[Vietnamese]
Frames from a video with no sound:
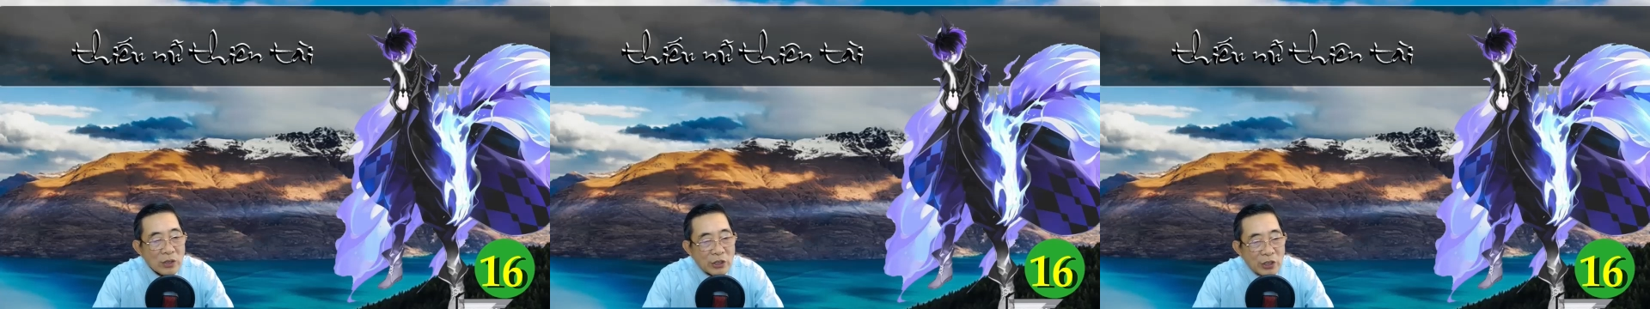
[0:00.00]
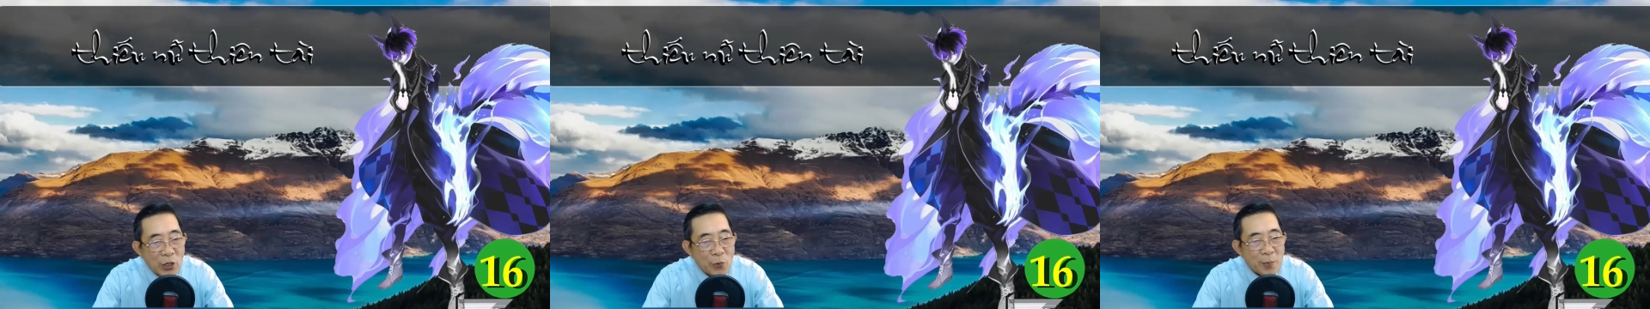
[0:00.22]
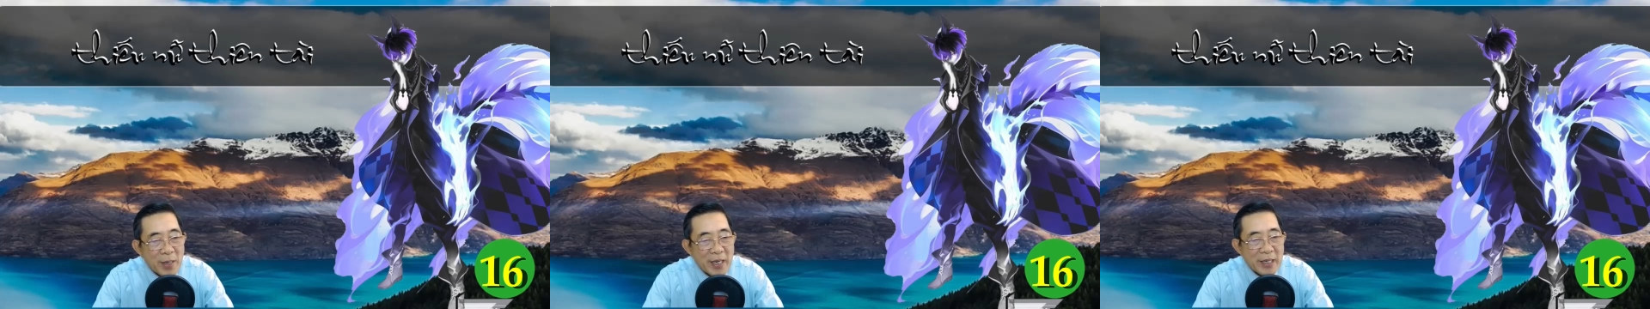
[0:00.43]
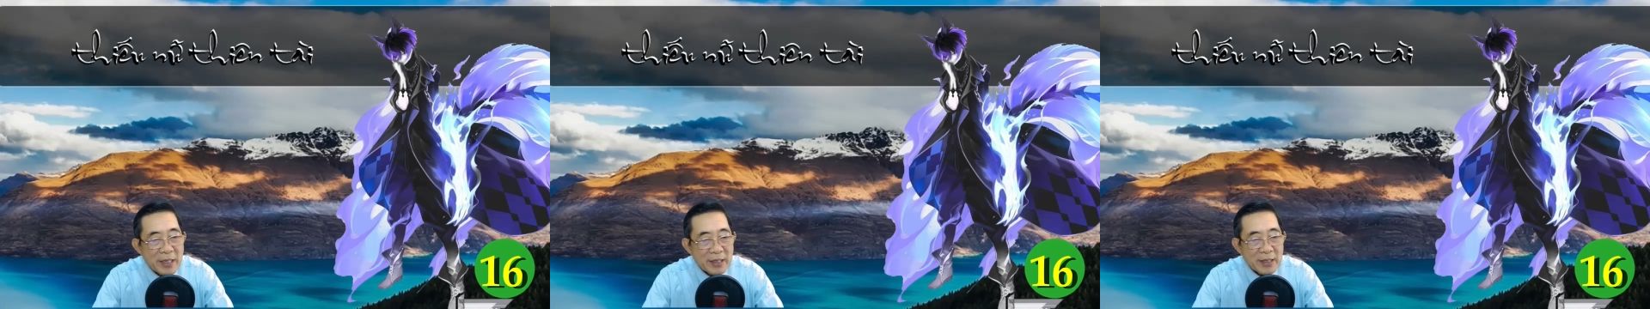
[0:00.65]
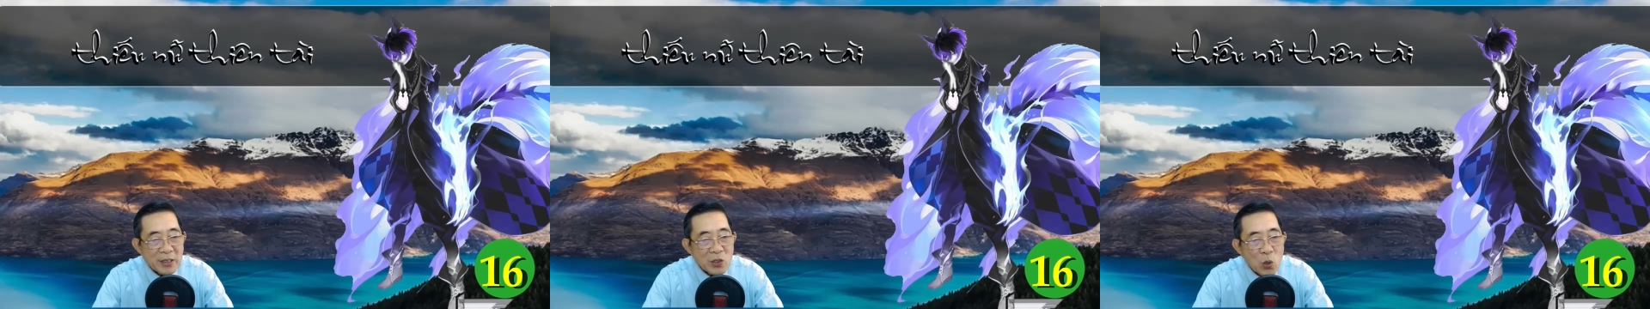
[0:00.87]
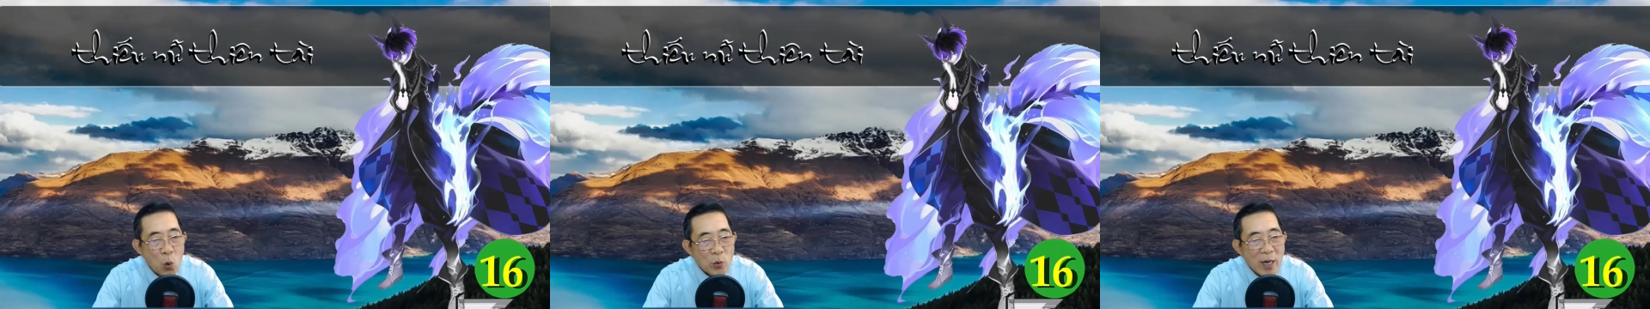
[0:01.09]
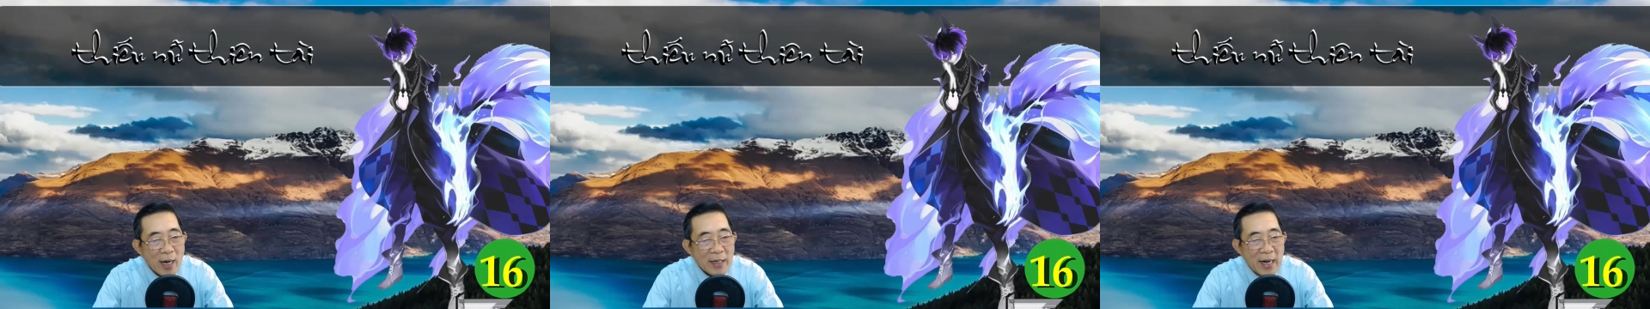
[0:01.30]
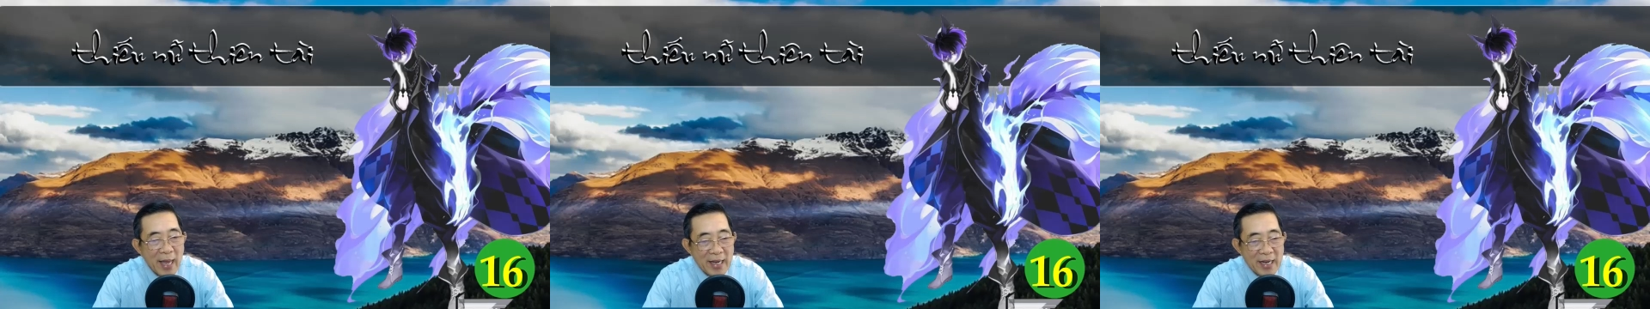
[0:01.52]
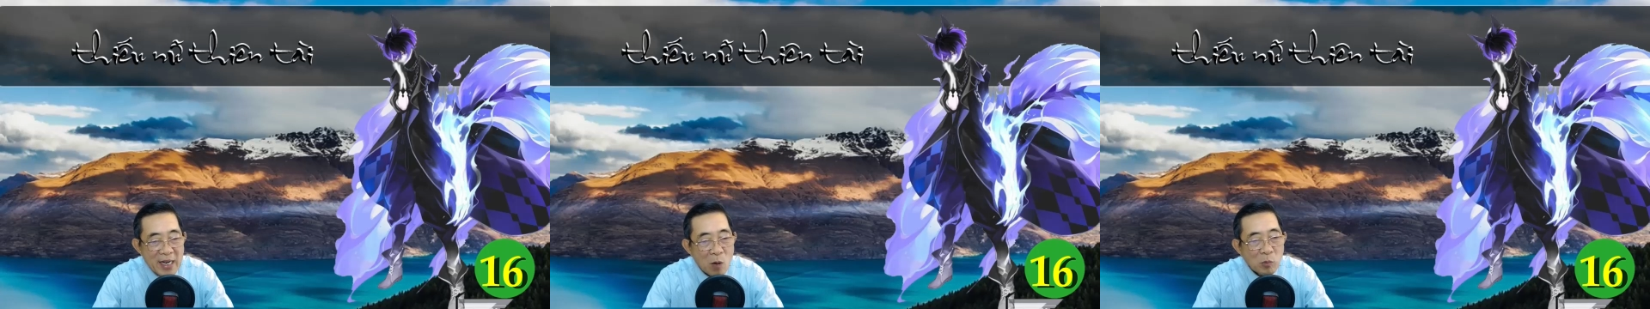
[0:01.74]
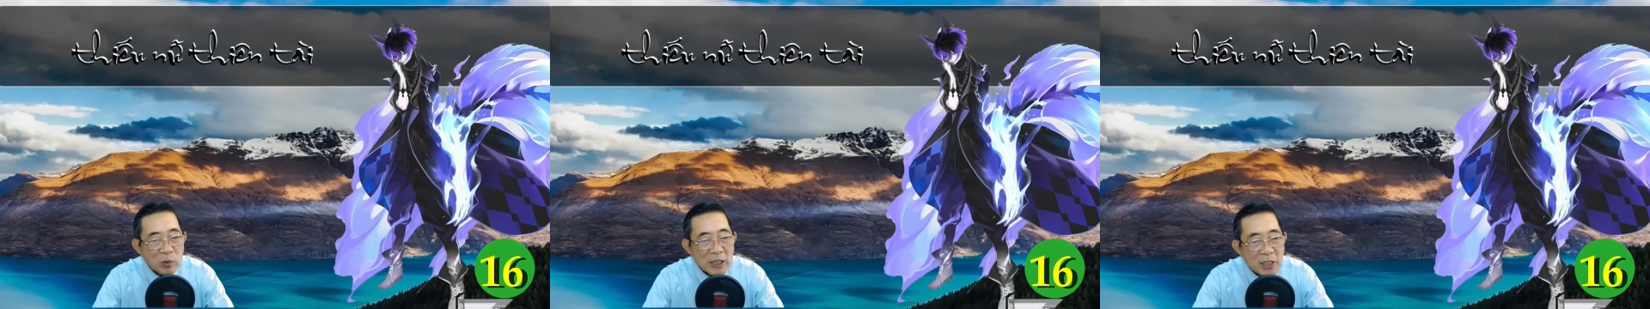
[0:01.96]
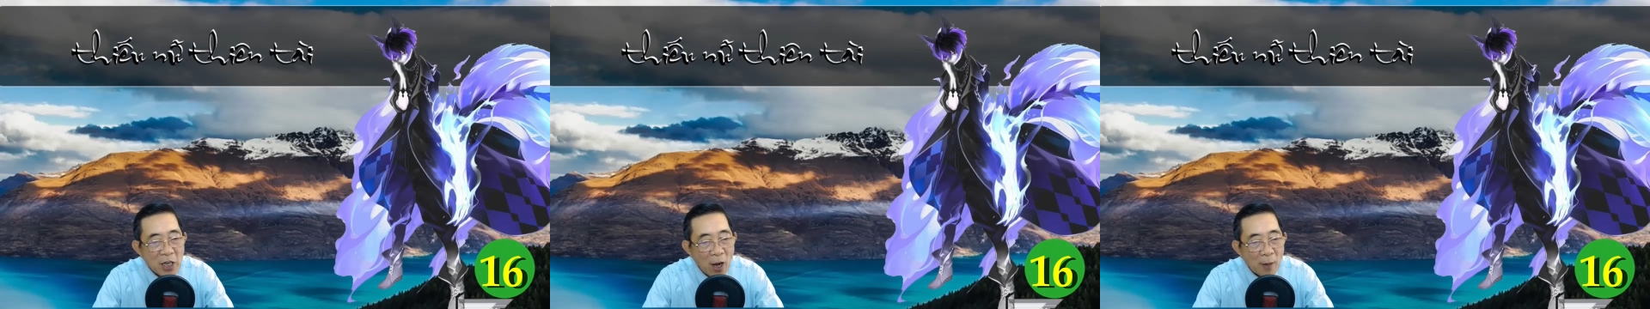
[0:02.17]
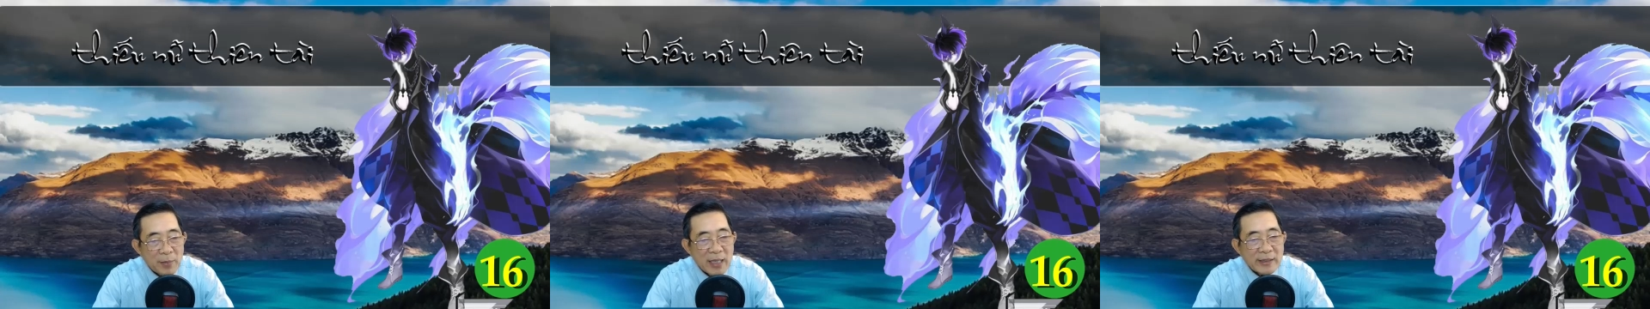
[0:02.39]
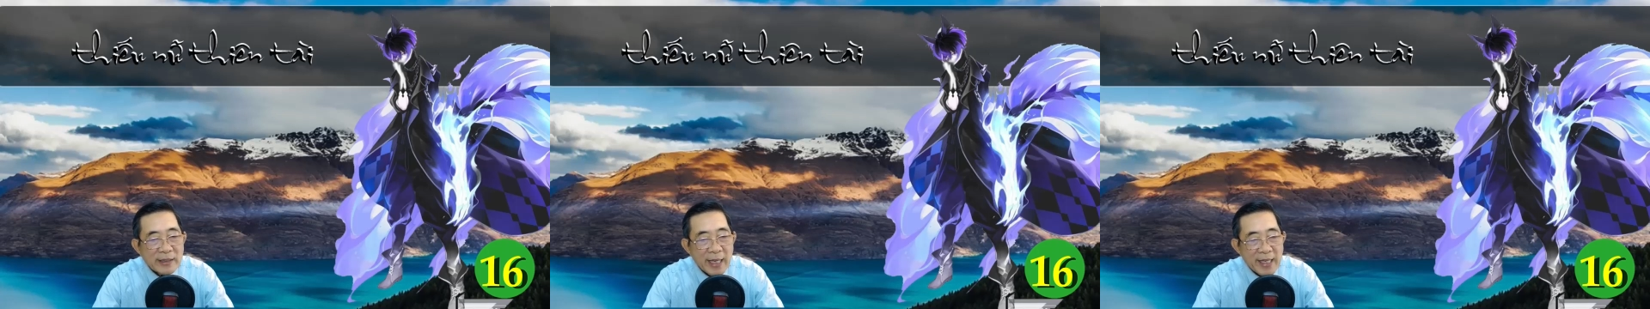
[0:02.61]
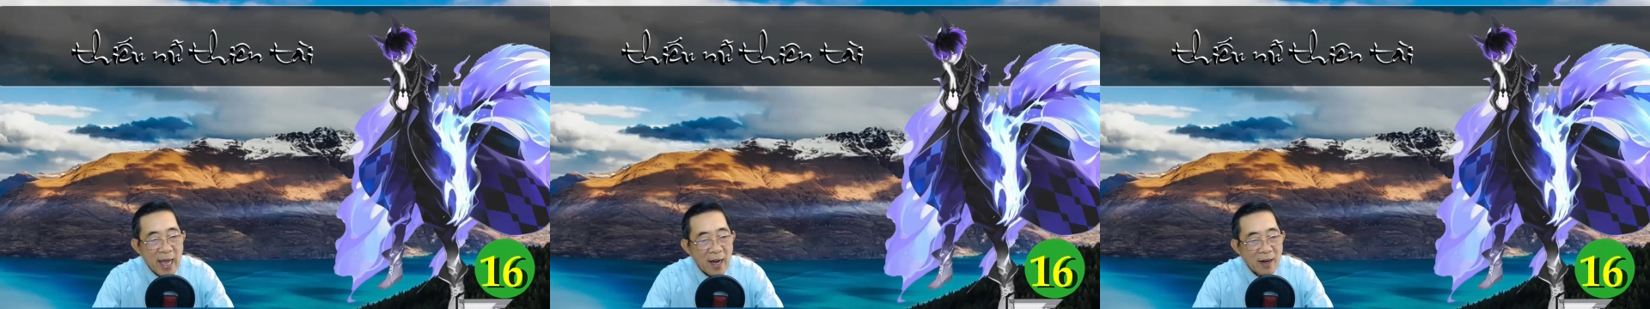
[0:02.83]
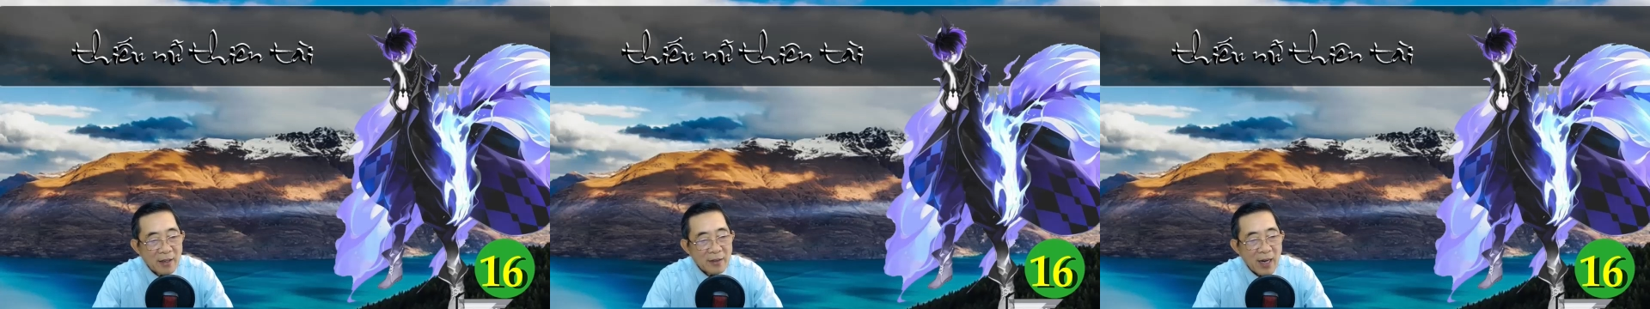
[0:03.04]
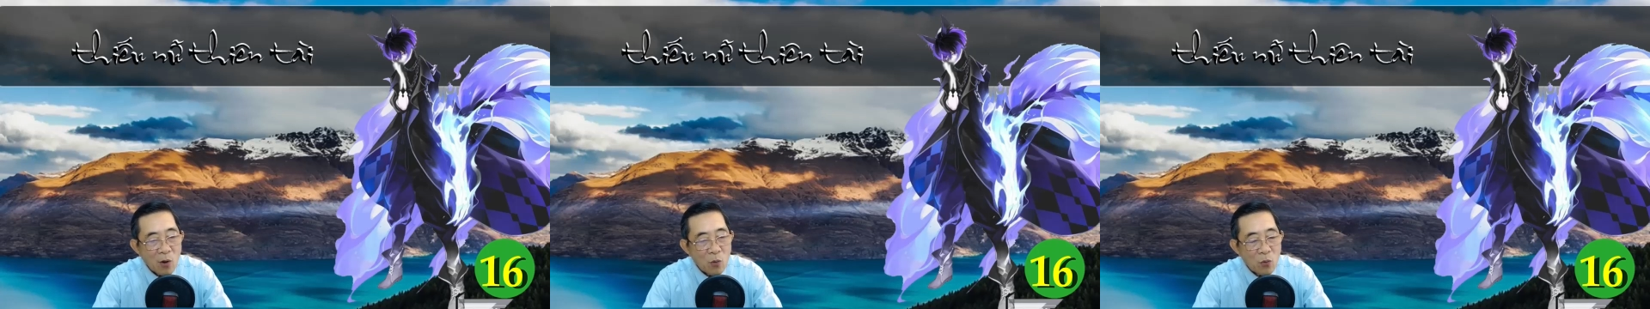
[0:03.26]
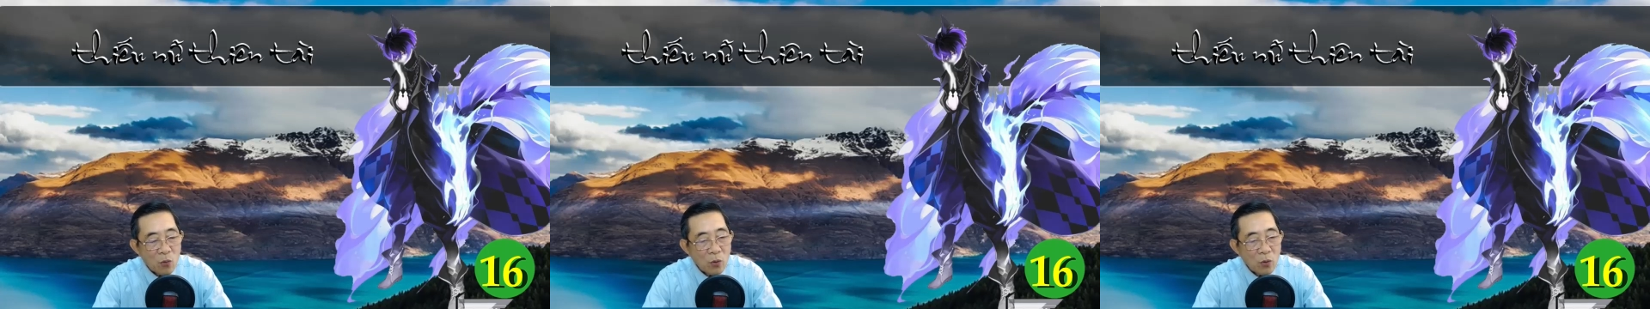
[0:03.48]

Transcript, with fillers: Tiểu My, khu đất này không có thích hợp để xây nhà ở đâu.